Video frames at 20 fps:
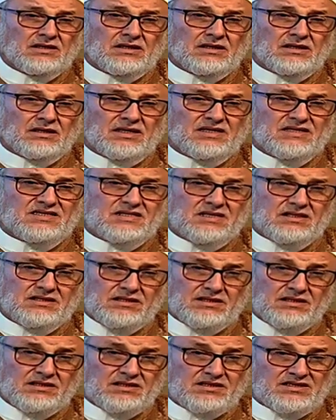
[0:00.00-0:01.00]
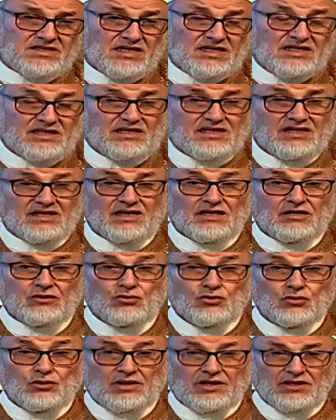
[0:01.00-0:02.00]
قصة سيدنا
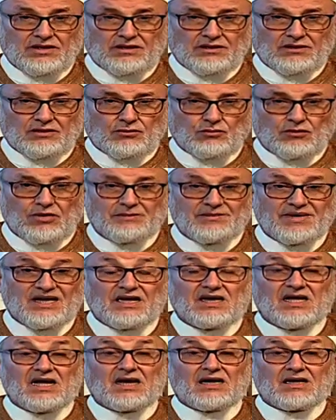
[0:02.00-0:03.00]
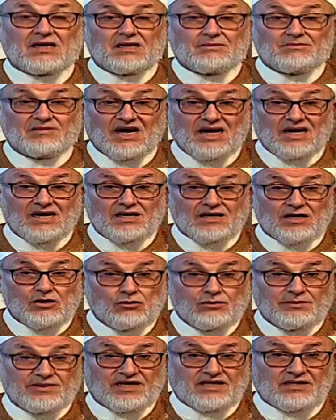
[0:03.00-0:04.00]
نوح وما لاقى مع
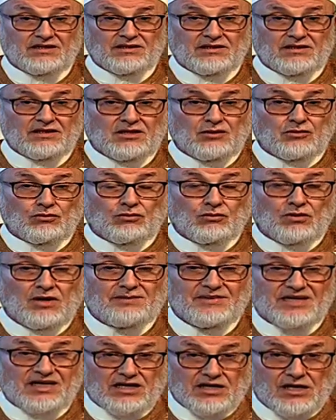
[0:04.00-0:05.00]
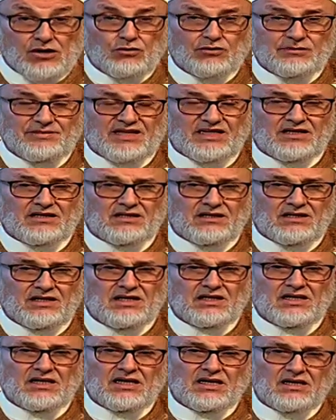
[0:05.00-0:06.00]
قومه ومن قومه
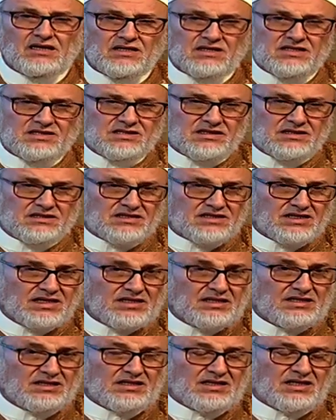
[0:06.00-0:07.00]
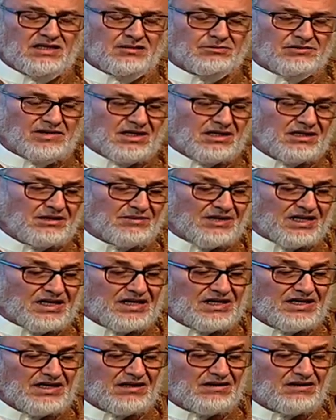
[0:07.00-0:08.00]
إلى قصة سيدنا إبراهيم
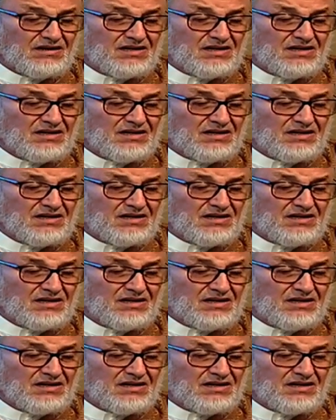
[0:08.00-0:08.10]
الخليل